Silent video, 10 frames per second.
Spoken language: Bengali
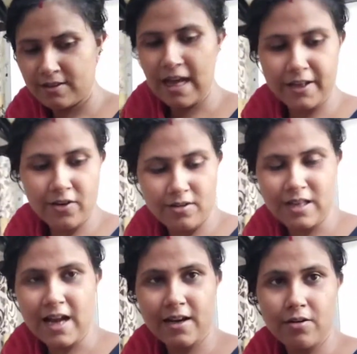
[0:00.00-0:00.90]
দেখো
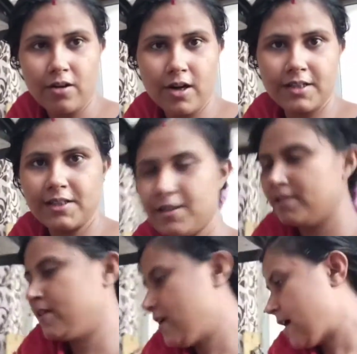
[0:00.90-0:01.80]
দাঁড়াও হয়নি
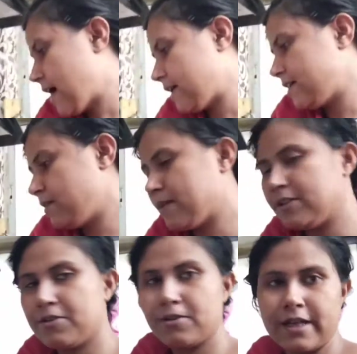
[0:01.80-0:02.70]
আন্টি
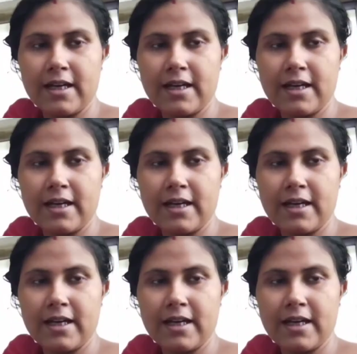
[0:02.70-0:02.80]
মাত্র